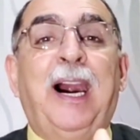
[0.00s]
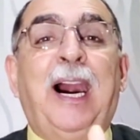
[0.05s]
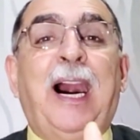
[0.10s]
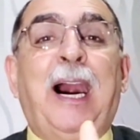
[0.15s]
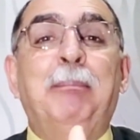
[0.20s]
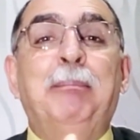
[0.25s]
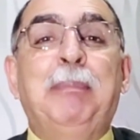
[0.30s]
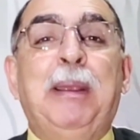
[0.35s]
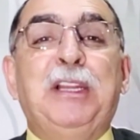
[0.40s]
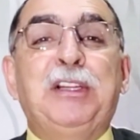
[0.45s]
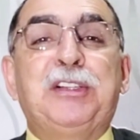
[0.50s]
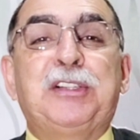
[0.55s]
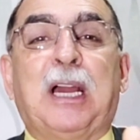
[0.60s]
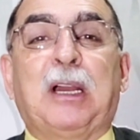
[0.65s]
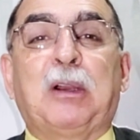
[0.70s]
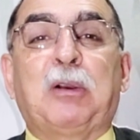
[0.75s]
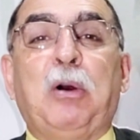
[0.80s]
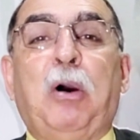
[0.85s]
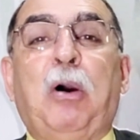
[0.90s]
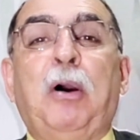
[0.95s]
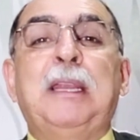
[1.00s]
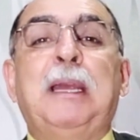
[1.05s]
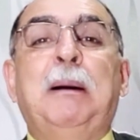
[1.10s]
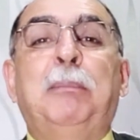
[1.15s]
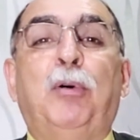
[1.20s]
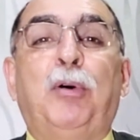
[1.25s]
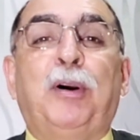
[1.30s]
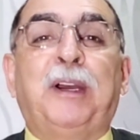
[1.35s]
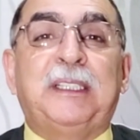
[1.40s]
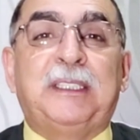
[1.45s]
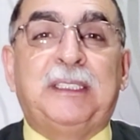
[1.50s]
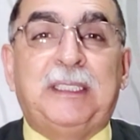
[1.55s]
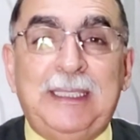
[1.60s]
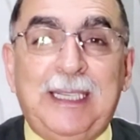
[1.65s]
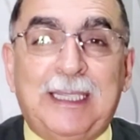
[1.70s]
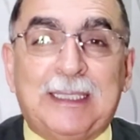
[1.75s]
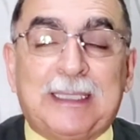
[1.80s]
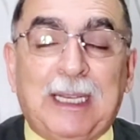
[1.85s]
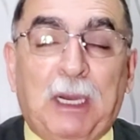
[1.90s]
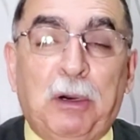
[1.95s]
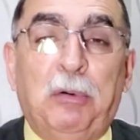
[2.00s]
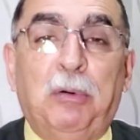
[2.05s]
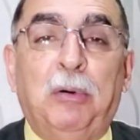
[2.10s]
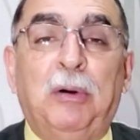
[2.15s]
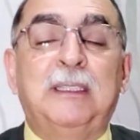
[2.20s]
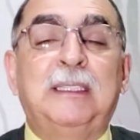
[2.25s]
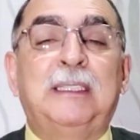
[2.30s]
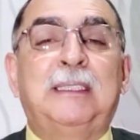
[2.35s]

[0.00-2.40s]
Amei Jacó e aborreci Esaú,